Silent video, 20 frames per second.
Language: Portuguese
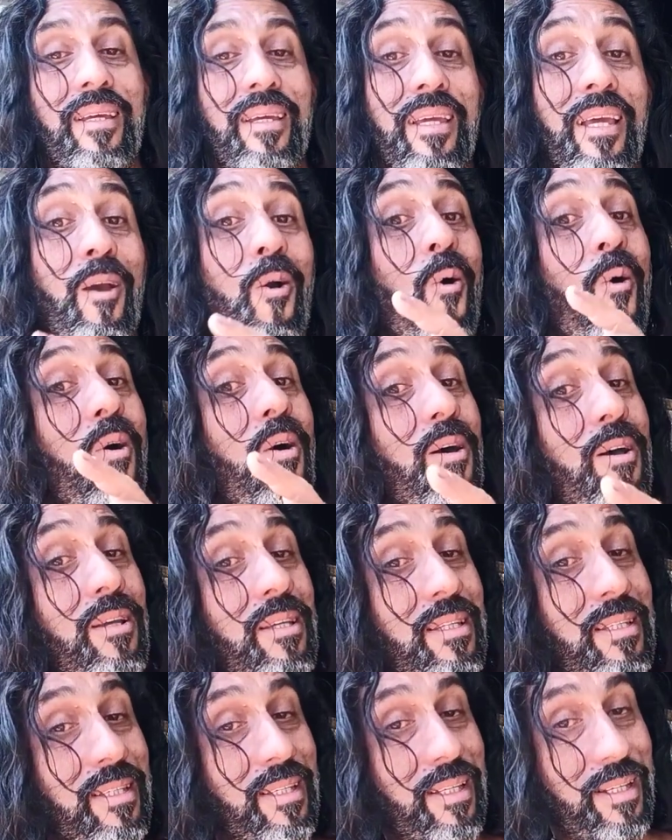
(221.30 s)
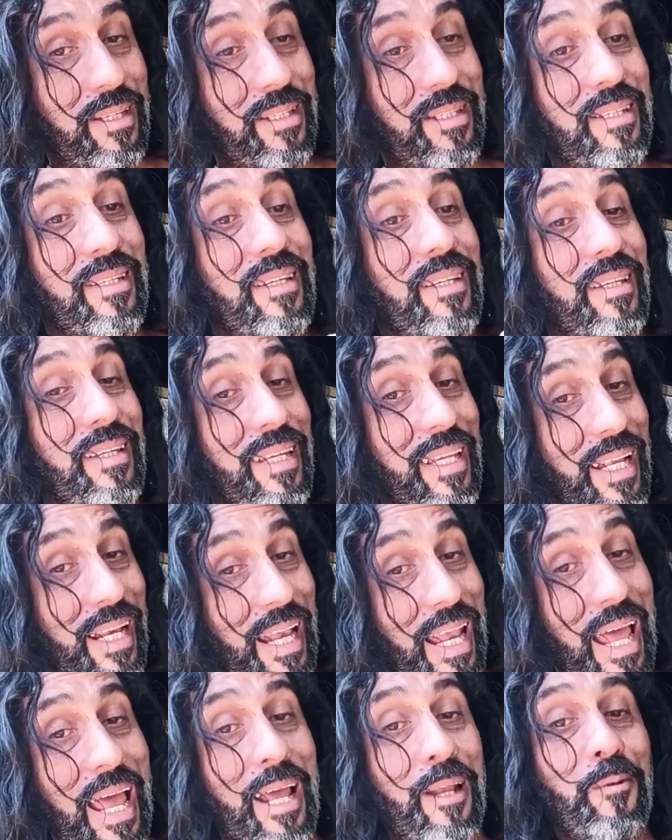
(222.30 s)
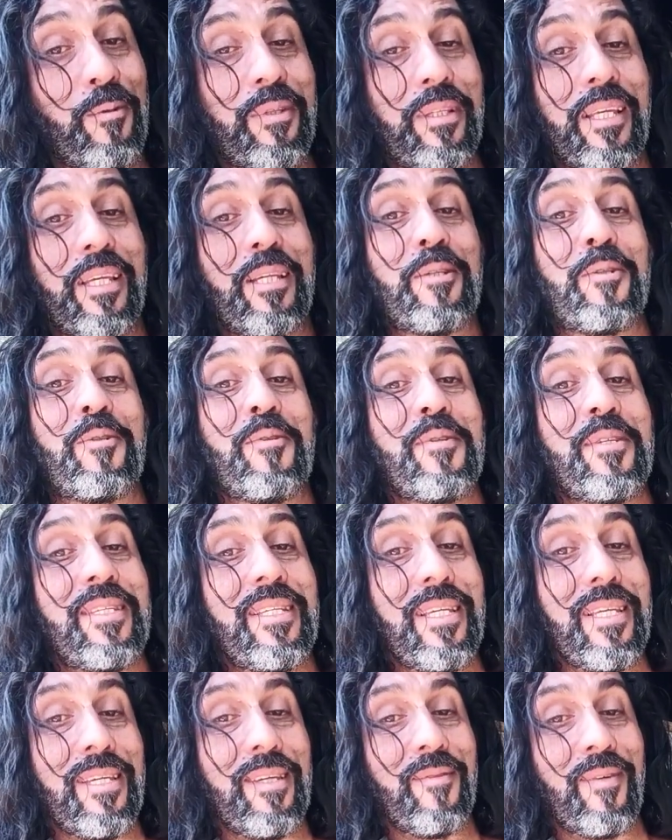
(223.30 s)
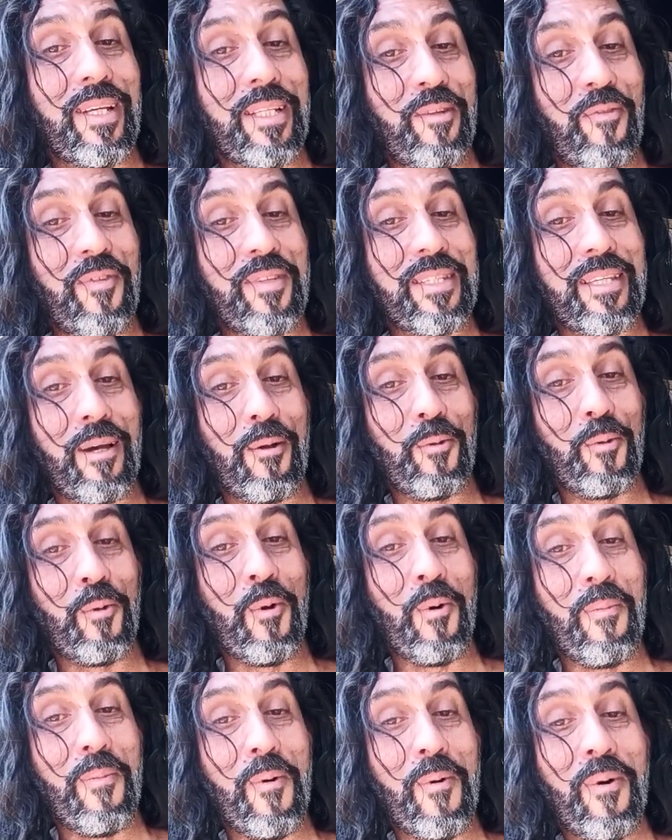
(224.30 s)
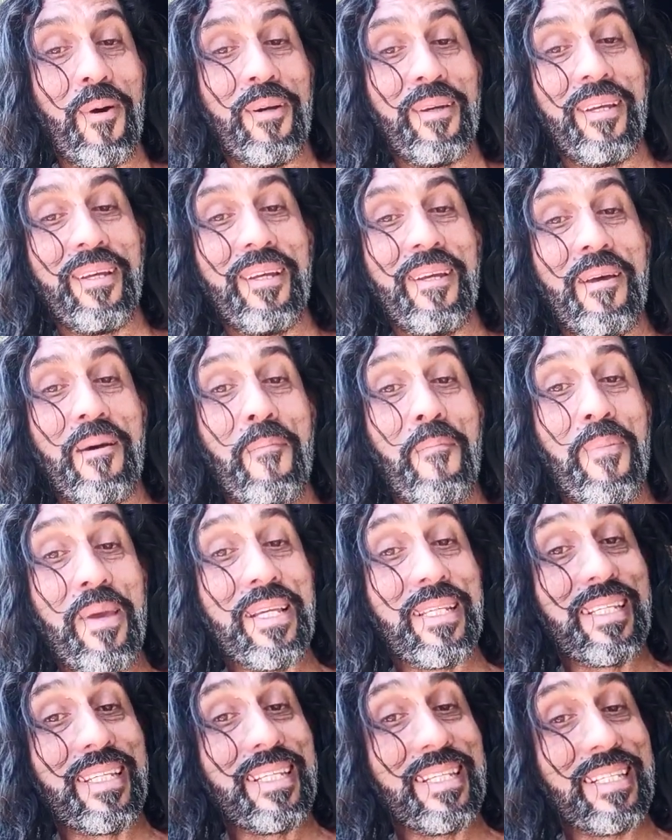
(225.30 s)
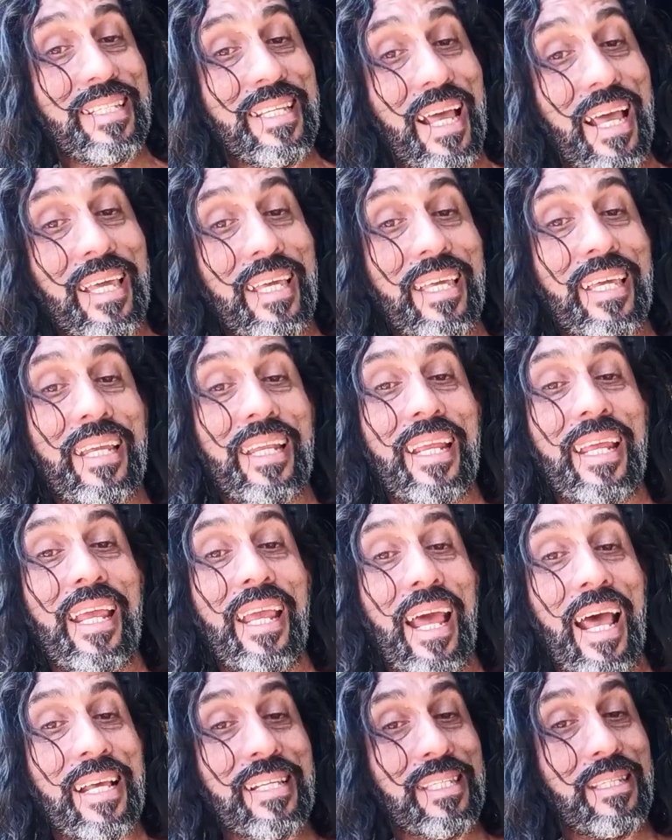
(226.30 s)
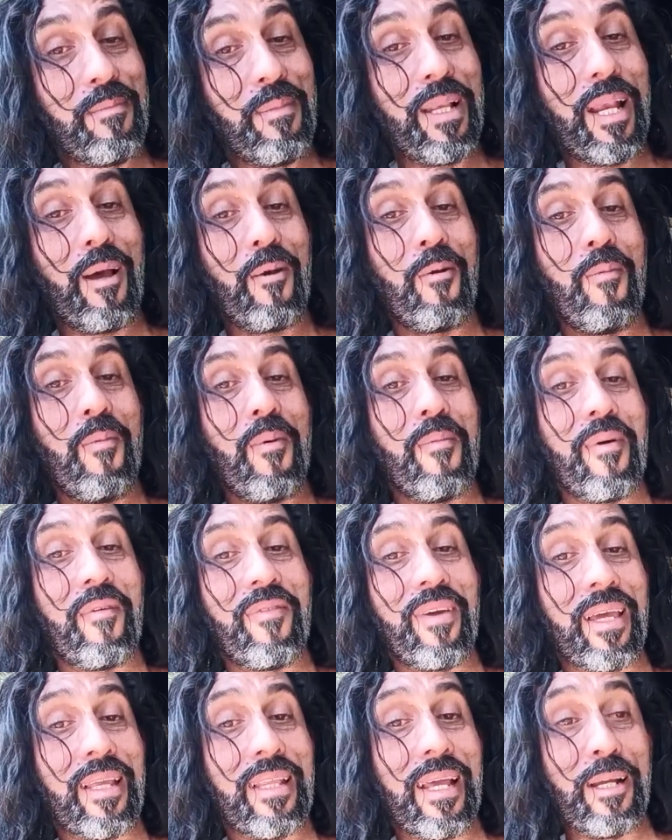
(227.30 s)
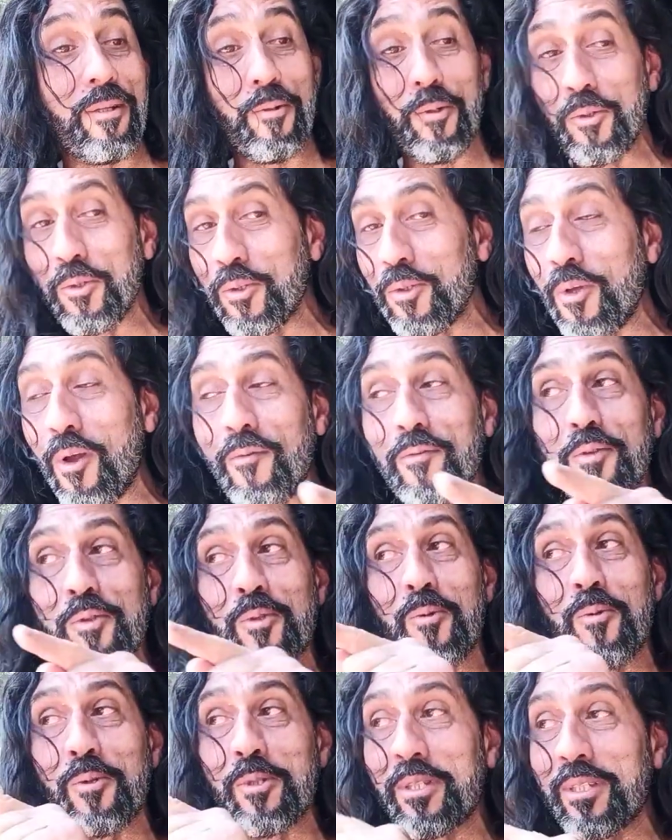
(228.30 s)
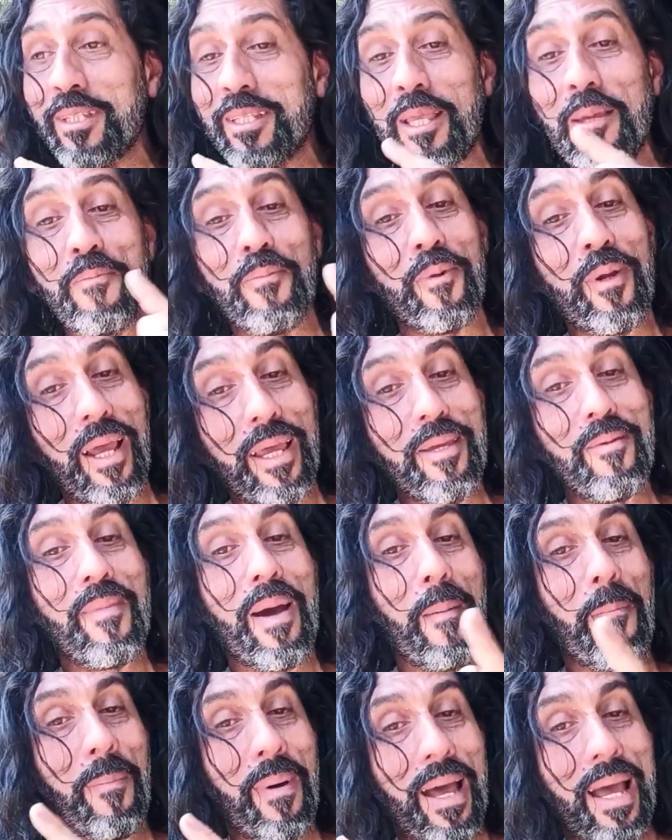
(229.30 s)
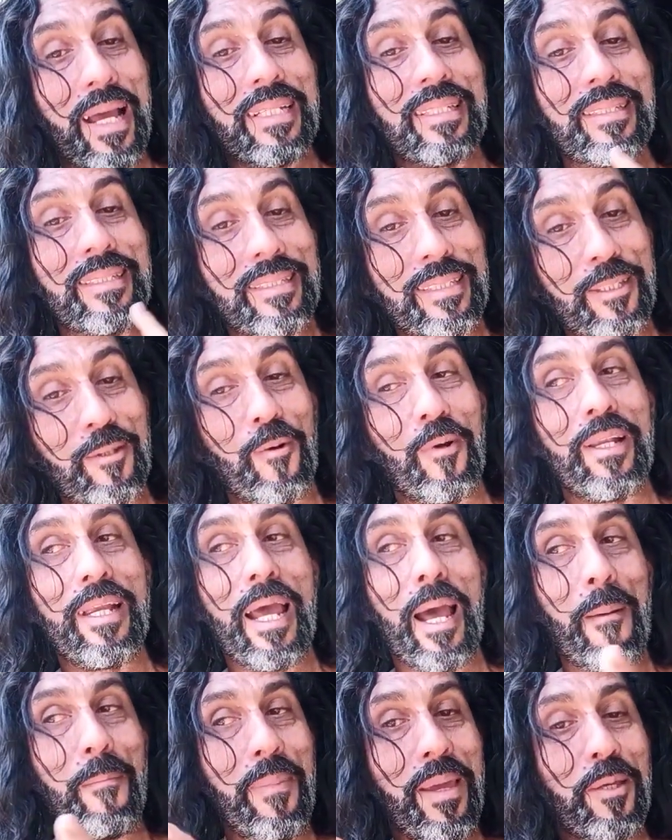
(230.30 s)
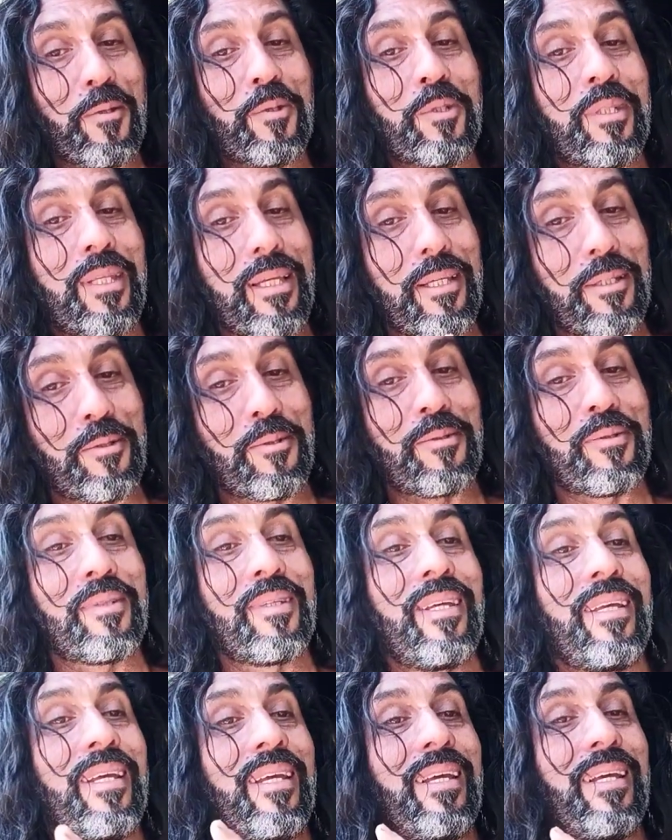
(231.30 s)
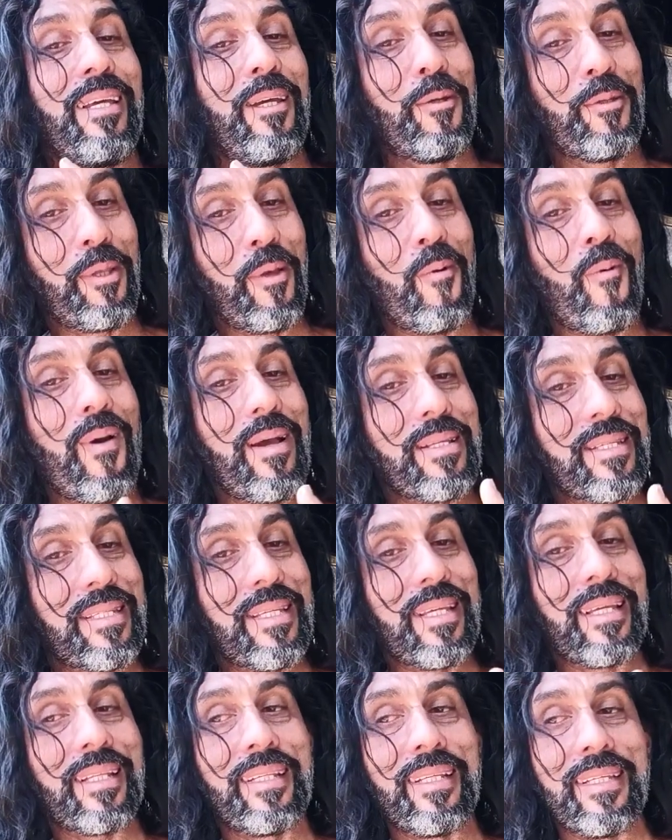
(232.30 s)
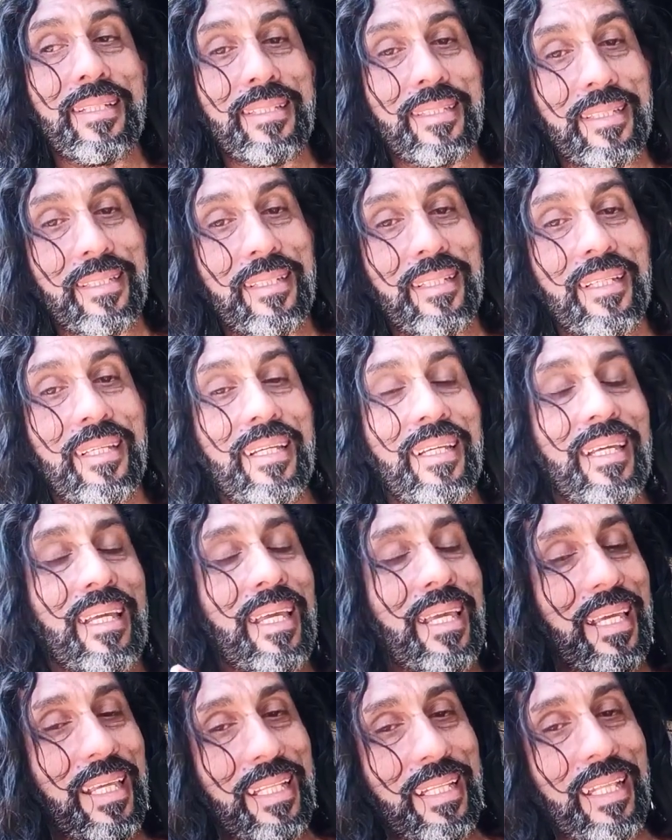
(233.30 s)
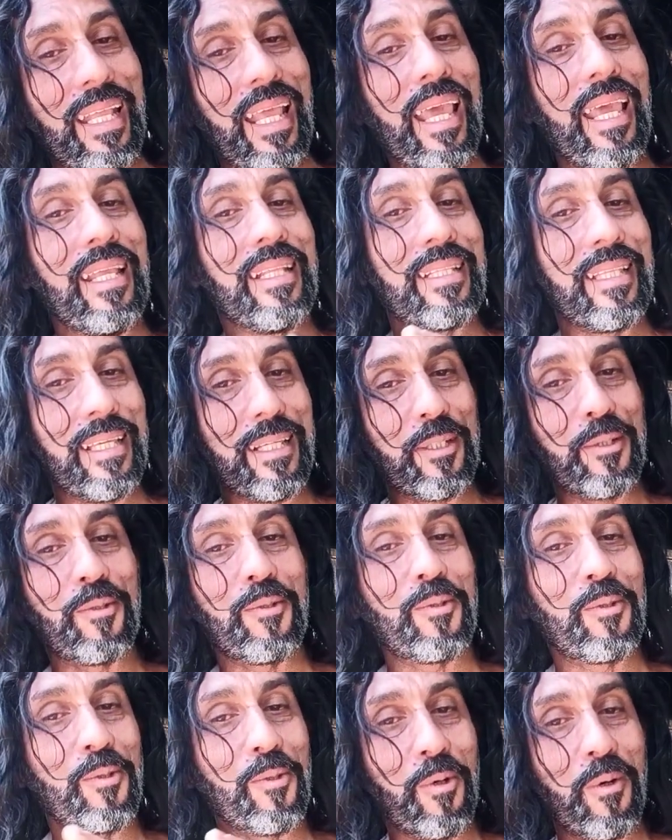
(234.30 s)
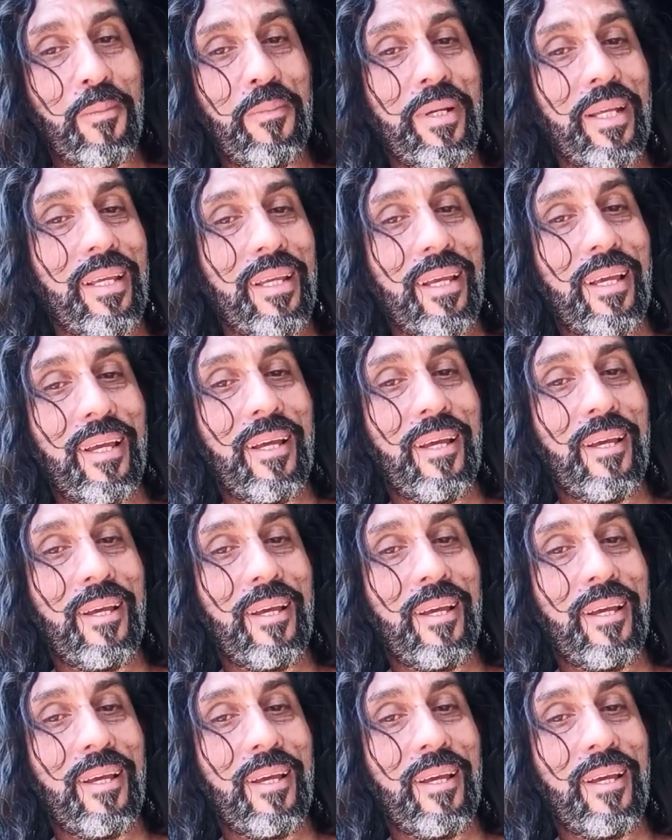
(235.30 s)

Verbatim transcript: e gosta de ir lá no textozinho artificial do robô, pesquisar e querer assimilar como uma verdade. Hoje os novos cursos que tem por aí, uma parte, se olhar bem os textos, eu tenho quase certeza que tem texto sobre